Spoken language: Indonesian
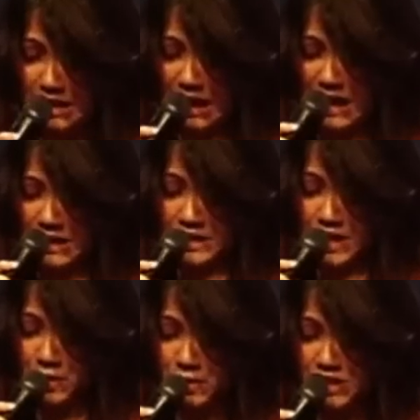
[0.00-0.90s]
ke arah
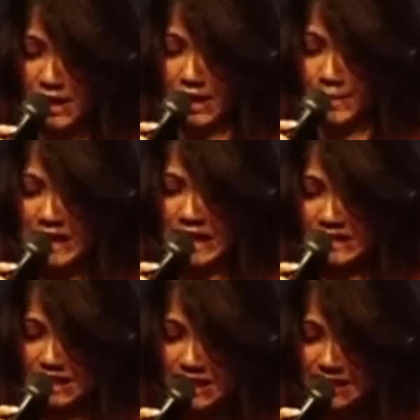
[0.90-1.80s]
Yerusalem.
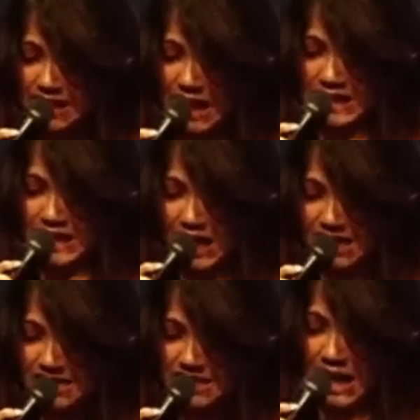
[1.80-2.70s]
Tiga
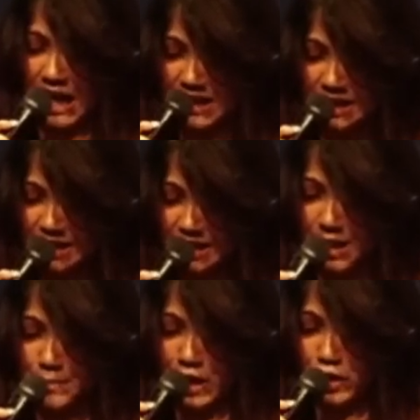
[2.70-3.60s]
kali sehari
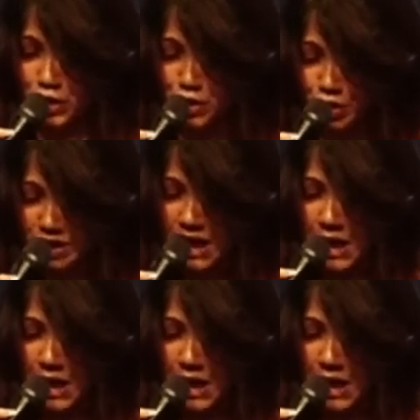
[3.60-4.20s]
ia berlutut,